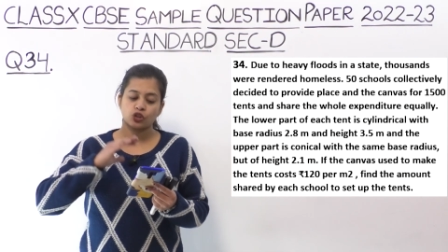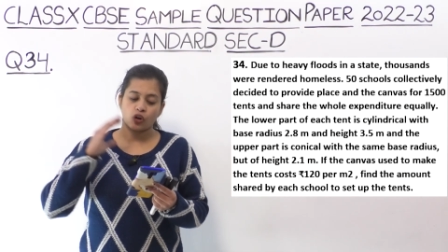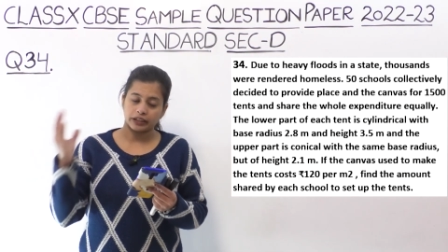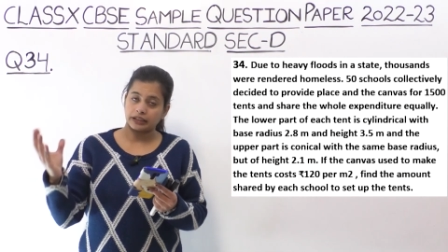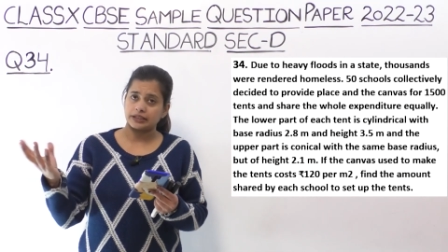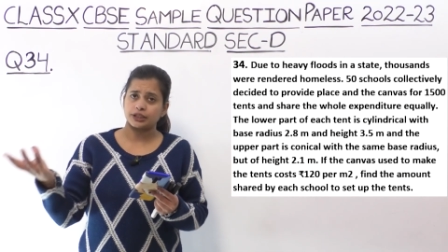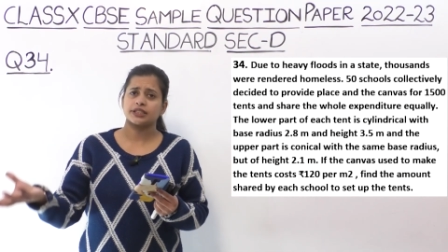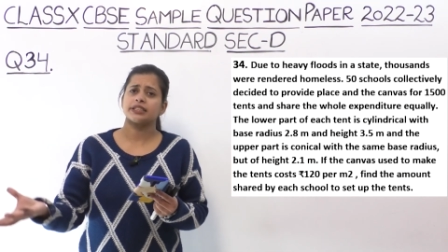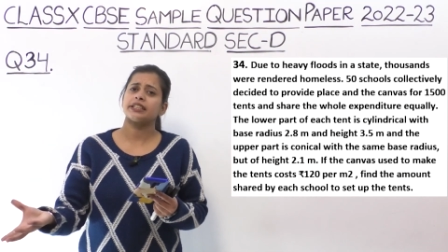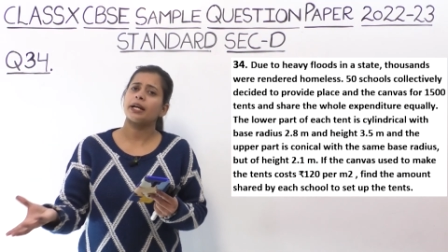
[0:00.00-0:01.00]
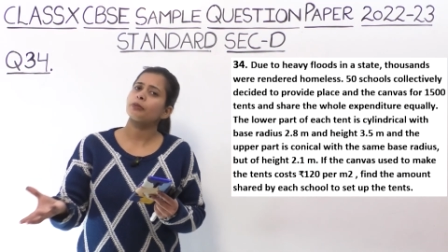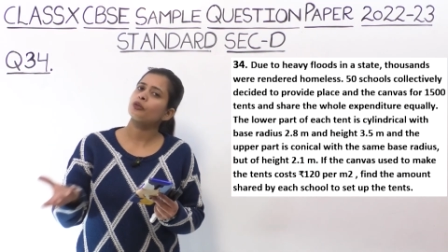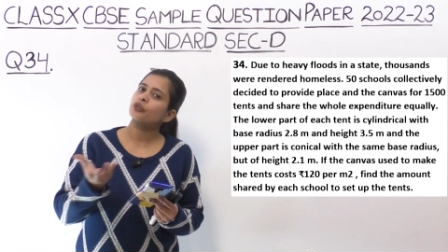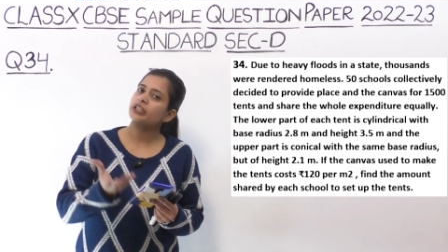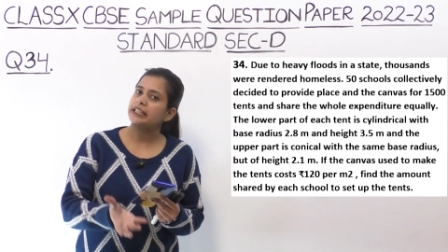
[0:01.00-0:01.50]
कॉनिकल जैसे कि आप
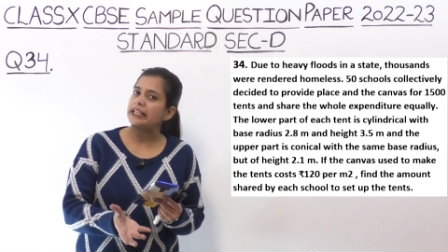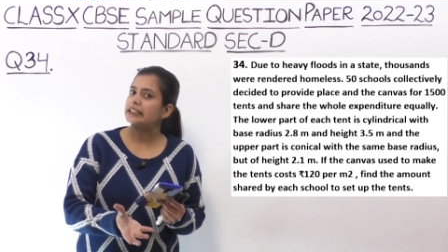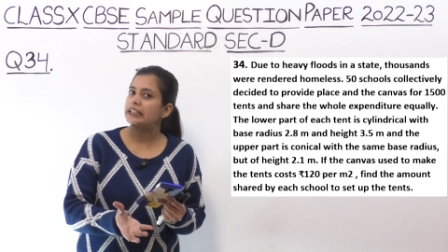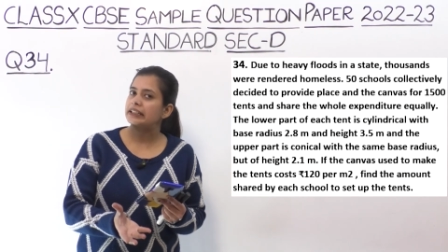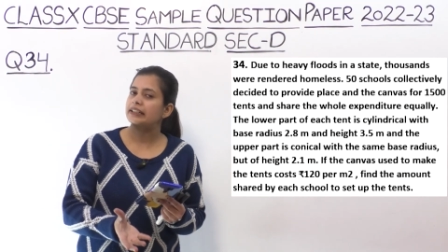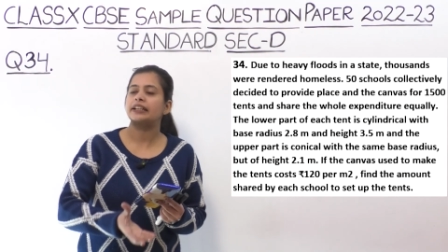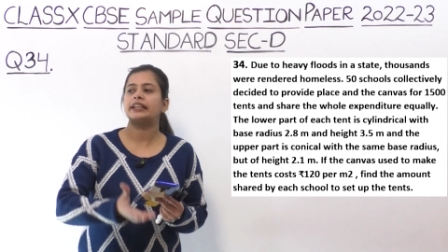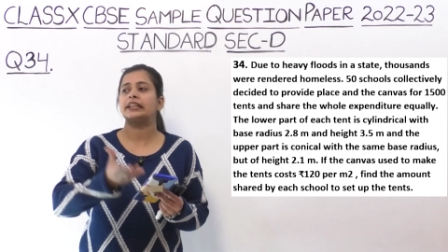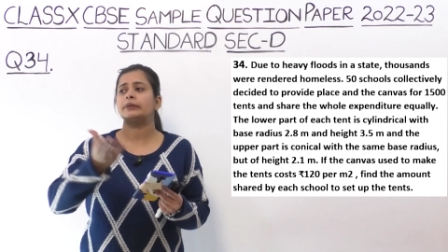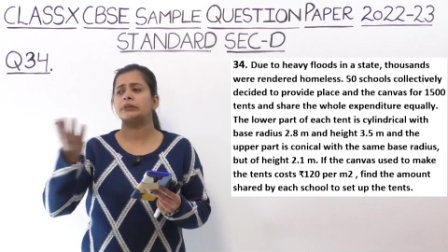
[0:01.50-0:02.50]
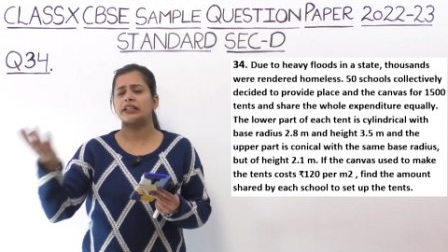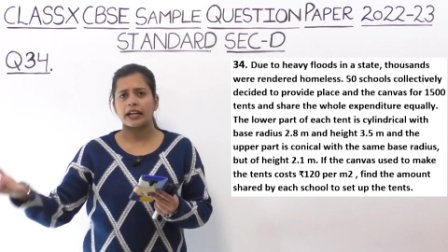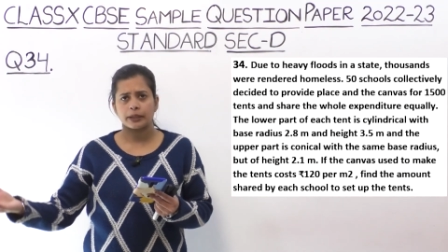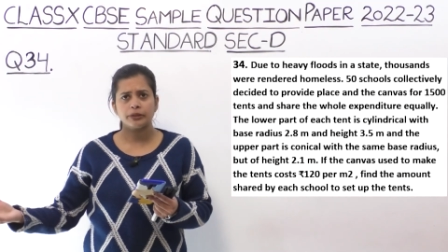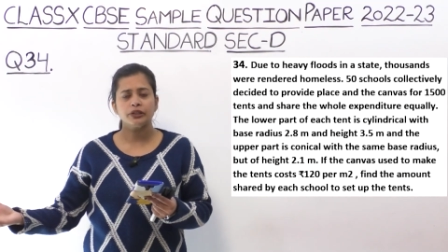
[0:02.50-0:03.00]
लोगों ने टेंट देख रखे हैं
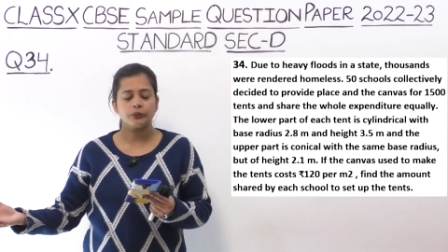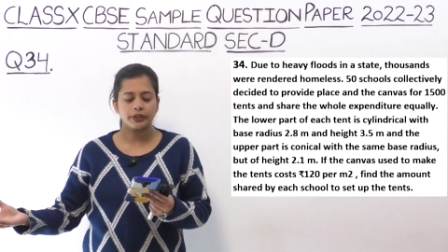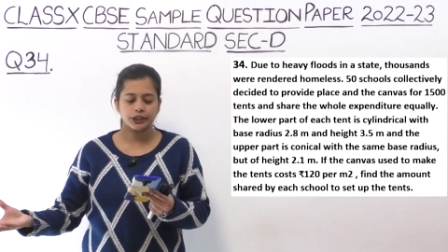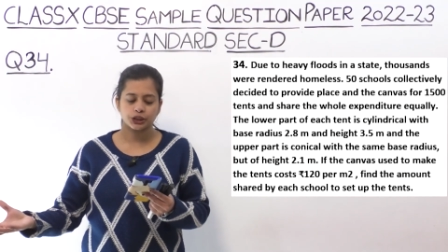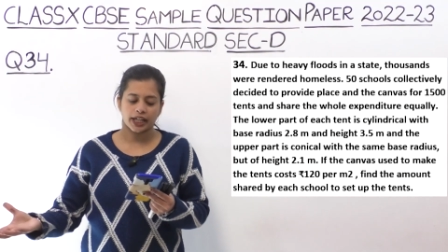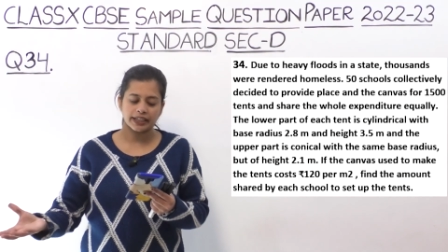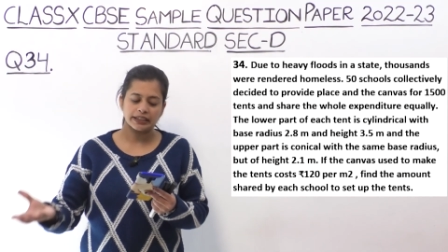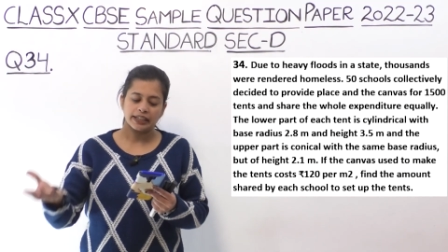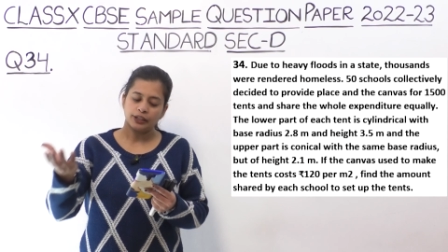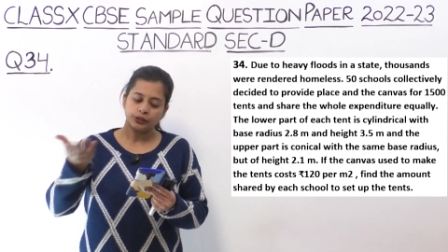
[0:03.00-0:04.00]
बनाए भी होंगे शायद